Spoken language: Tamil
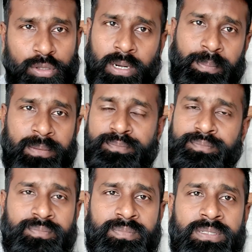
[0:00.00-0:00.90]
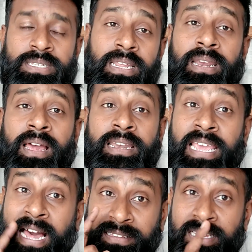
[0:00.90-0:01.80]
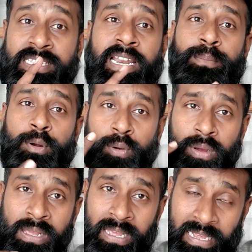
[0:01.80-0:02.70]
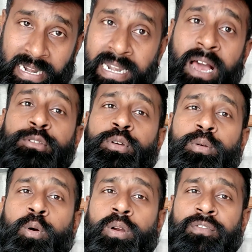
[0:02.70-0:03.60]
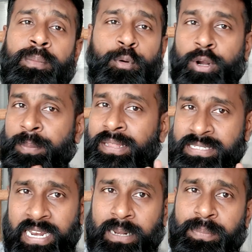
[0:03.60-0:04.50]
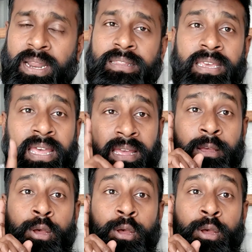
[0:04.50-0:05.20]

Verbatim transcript: கொடுத்துருப்பேன் சரிங்களா நீங்கள் அதை தான் செலக்ட் பண்ணும் ரெண்டாவது ஒன்று கூகுள் ஃபார்ம் போட்டிருப்பேன் அதை செலக்ட் பண்ணாதீங்க